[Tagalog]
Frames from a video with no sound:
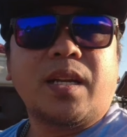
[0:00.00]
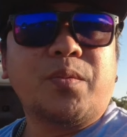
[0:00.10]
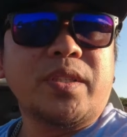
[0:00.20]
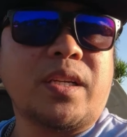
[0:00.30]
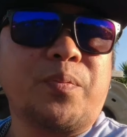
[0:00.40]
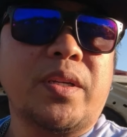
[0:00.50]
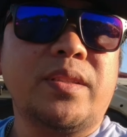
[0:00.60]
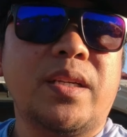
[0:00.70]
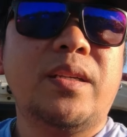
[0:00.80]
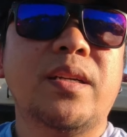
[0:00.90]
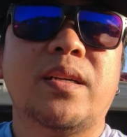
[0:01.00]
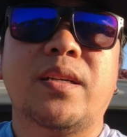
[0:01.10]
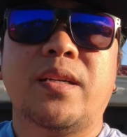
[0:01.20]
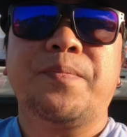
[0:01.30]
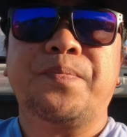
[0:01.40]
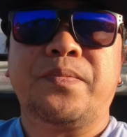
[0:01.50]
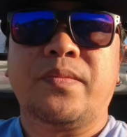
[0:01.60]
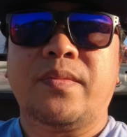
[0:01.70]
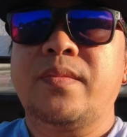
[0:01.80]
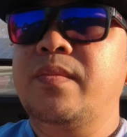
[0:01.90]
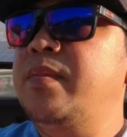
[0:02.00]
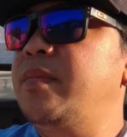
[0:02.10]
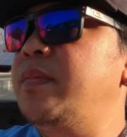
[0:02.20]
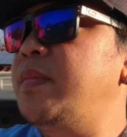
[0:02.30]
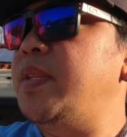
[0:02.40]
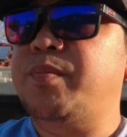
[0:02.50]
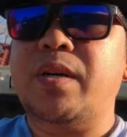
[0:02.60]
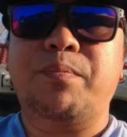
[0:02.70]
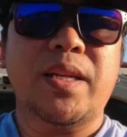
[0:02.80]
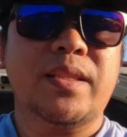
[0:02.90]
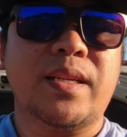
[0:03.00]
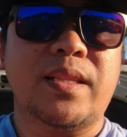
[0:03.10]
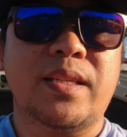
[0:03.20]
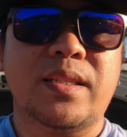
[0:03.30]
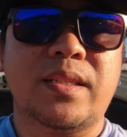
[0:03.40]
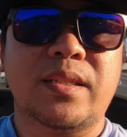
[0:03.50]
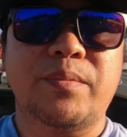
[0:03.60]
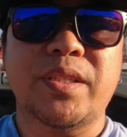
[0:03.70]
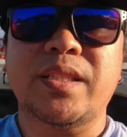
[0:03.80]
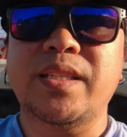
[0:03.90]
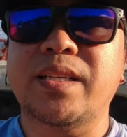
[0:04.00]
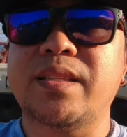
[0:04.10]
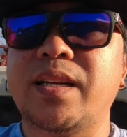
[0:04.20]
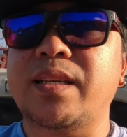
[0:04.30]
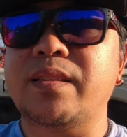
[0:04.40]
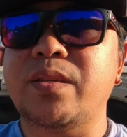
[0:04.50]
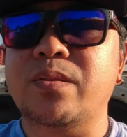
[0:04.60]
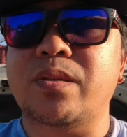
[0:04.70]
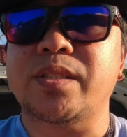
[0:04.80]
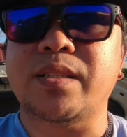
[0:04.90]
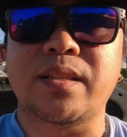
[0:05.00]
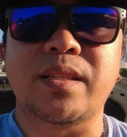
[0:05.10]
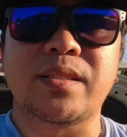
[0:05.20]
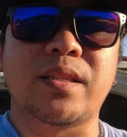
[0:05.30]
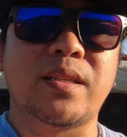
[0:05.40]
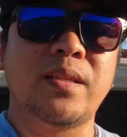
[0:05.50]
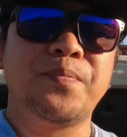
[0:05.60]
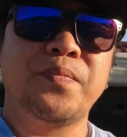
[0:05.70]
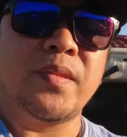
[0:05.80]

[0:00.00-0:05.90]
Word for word: alam mo kasi kapag nag uh, nagpapalit ka ng minsan dinadala natin yung kotse natin sa